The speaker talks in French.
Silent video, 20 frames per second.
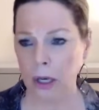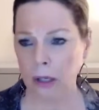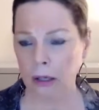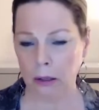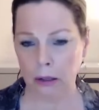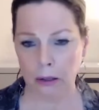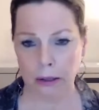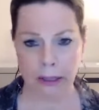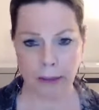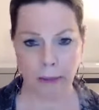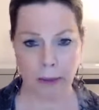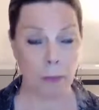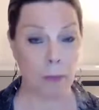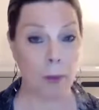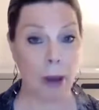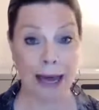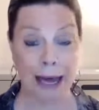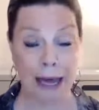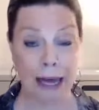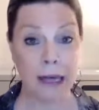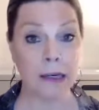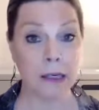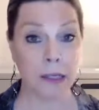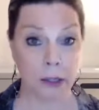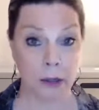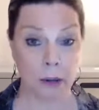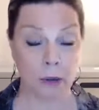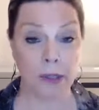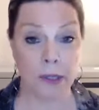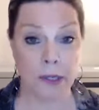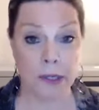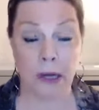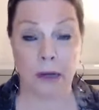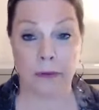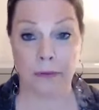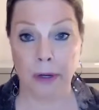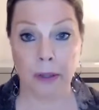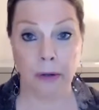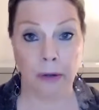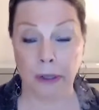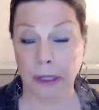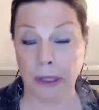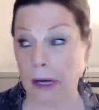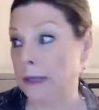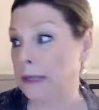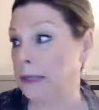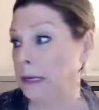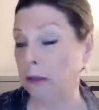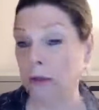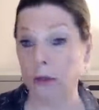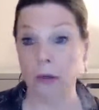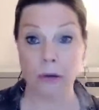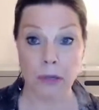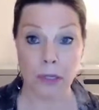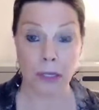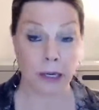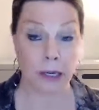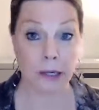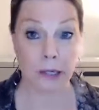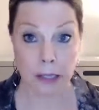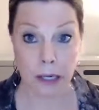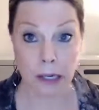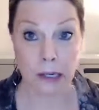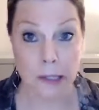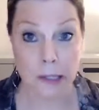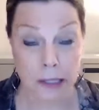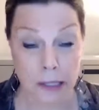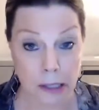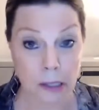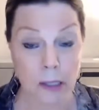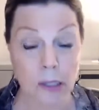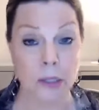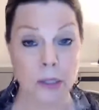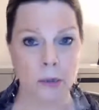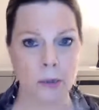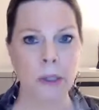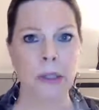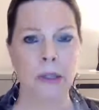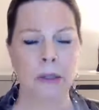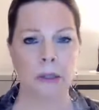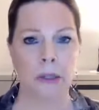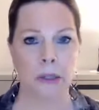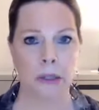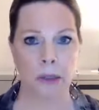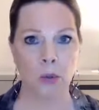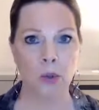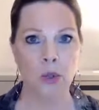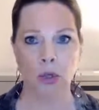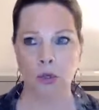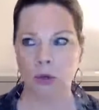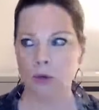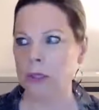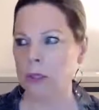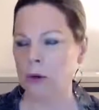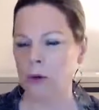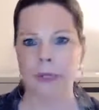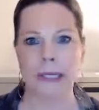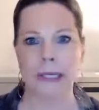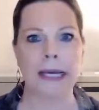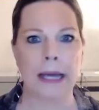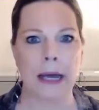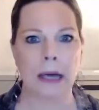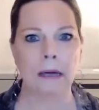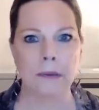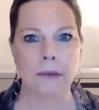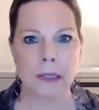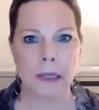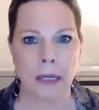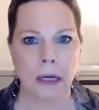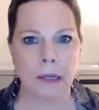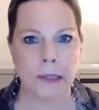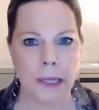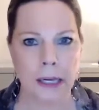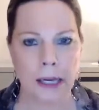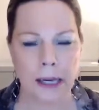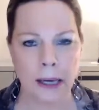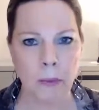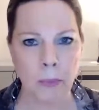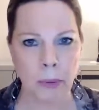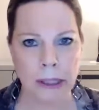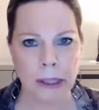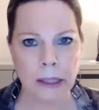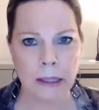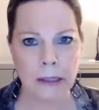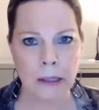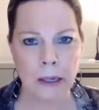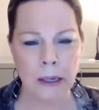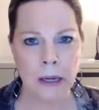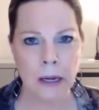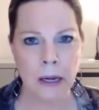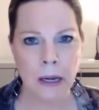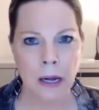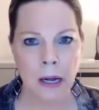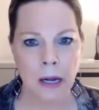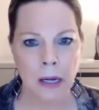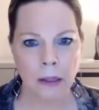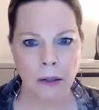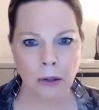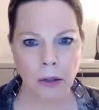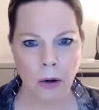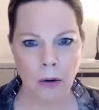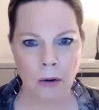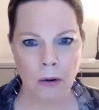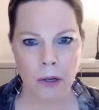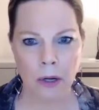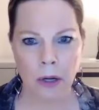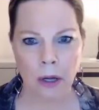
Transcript: euh, des, des, parents qui ont des enfants de 13, 14, 15, 16, 17, 18, qui aujourd'hui ont 50, 55 ans peut-être. Donc,